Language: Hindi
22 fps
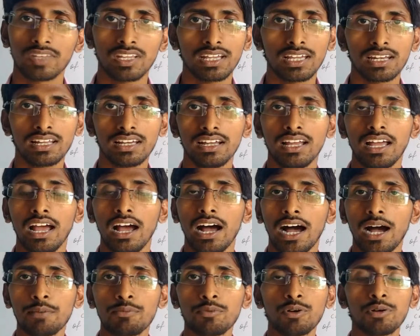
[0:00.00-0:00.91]
ठीक है ना
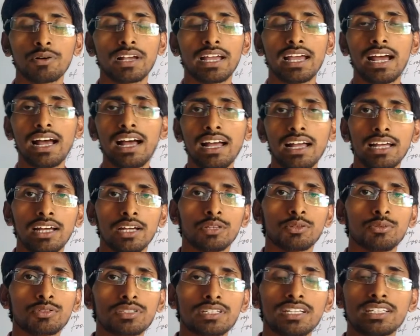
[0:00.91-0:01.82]
अब वो गया
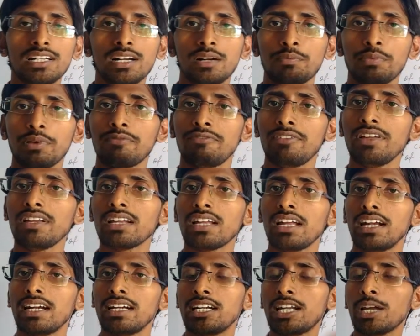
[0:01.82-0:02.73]
तो उसके जगह पे फिर
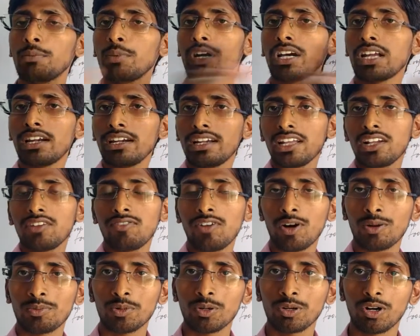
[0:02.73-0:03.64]
डेमोक्रेटिक
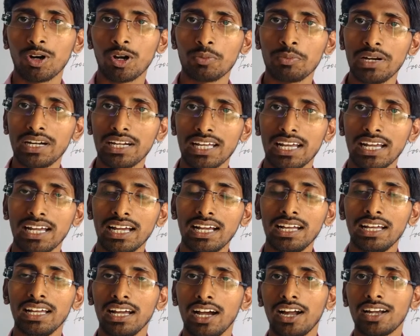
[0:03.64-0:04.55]
फॉर्म ऑफ गवर्नमेंट आया
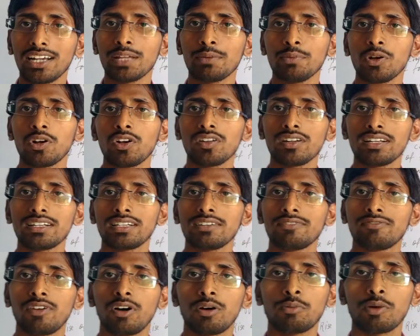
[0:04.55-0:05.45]
और
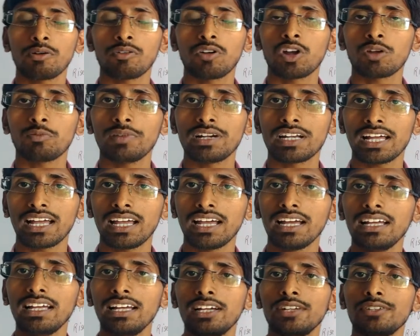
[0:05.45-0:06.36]
डेमोक्रेटिक फॉर्म ऑफ गवर्नमेंट
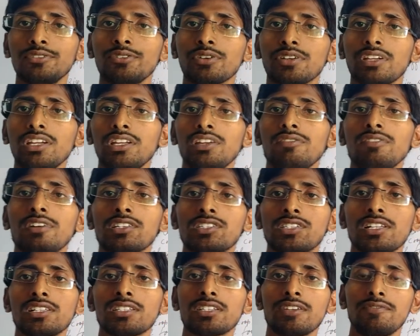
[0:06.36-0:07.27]
आया जो कि
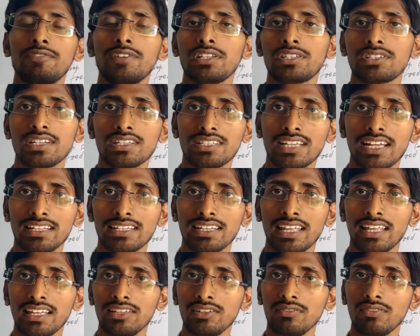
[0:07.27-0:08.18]
यूनिवर्सल सफरेज के साथ
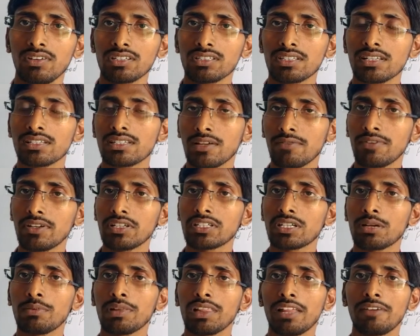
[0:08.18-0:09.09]
आया यूनिवर्सल
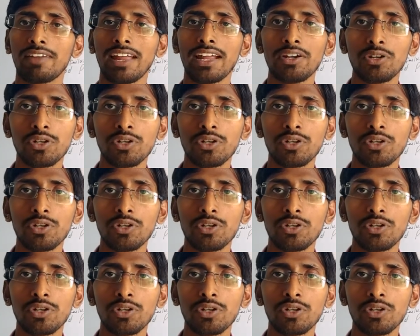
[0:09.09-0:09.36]
सफरेज का मतलब